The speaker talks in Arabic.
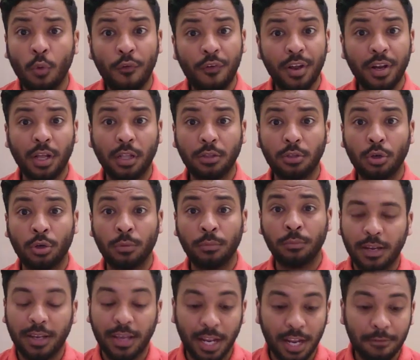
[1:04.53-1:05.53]
وفينالدو
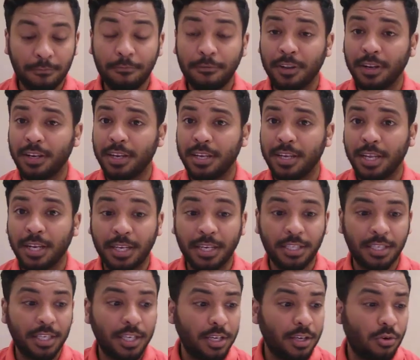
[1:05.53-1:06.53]
الكلام فنيا
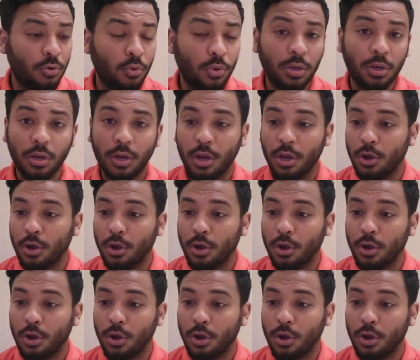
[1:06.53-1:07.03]
كتير وال...